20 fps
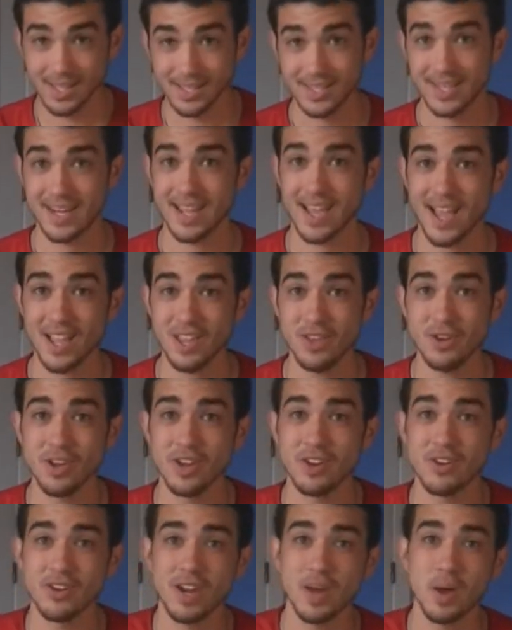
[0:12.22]
tres años
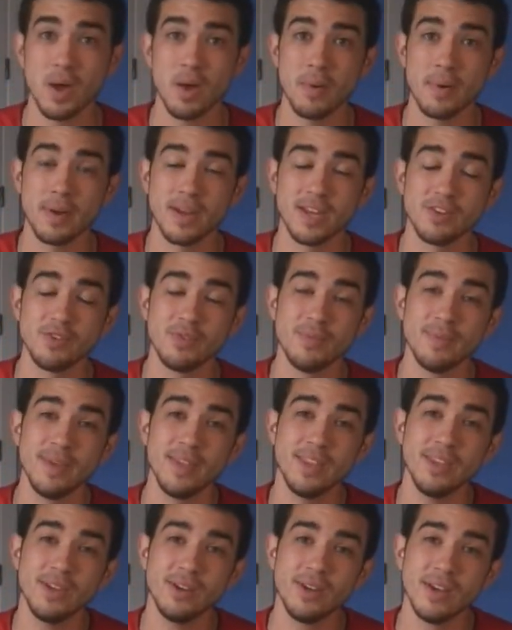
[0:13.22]
que no grababa ningún
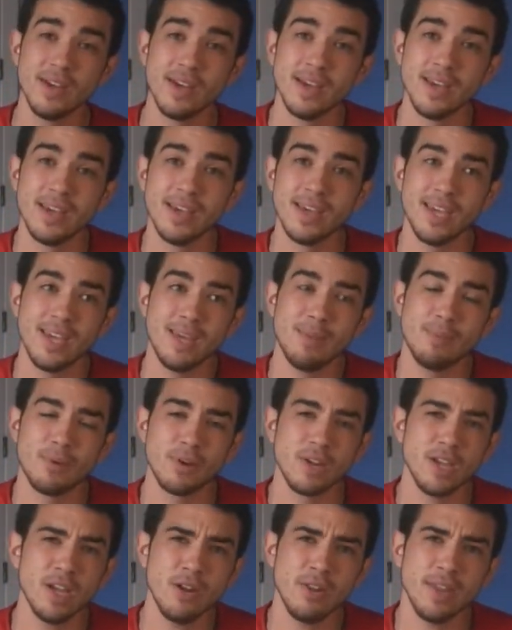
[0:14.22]
vídeo. ¿Y
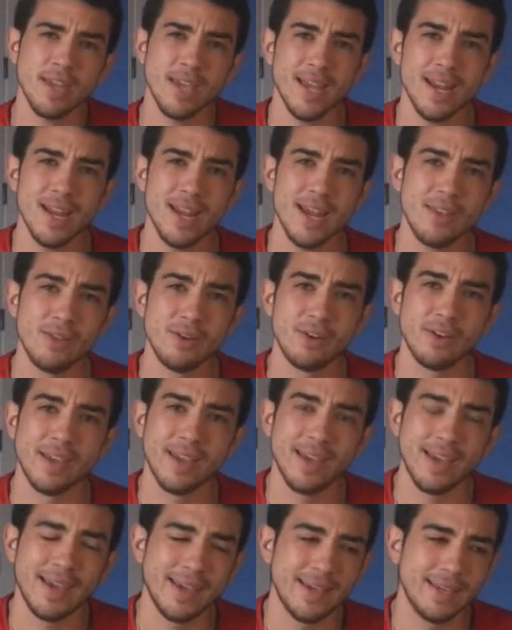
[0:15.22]
por qué lo dejé al lado?
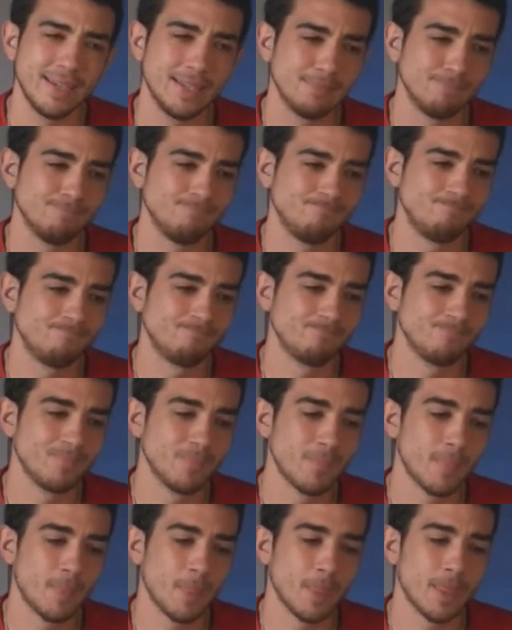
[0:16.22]

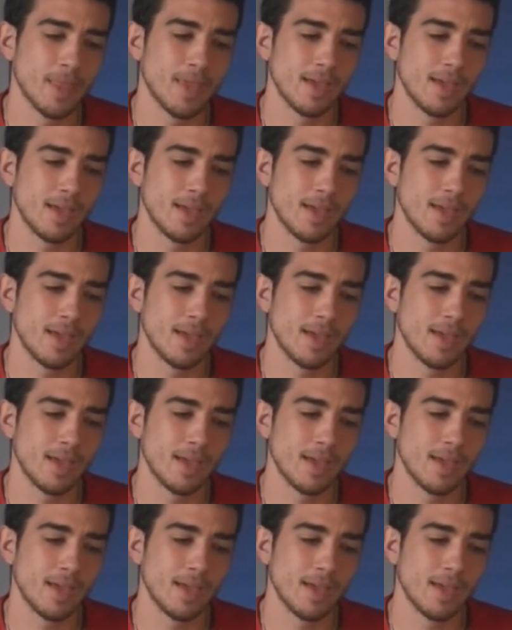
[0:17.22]
Em,